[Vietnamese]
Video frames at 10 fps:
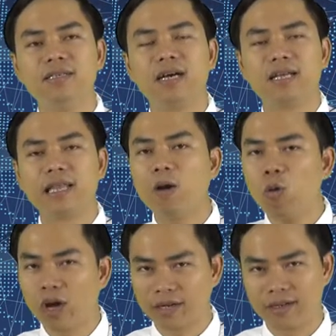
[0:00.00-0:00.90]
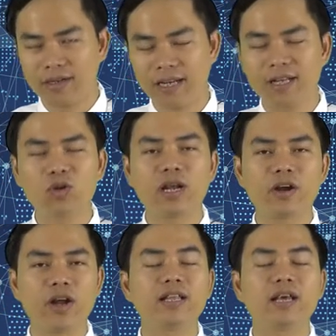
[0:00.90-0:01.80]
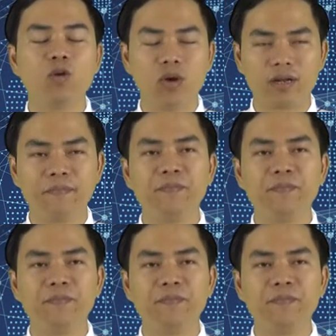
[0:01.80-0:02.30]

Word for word: à, theo luật nha tôi đang nói là theo luật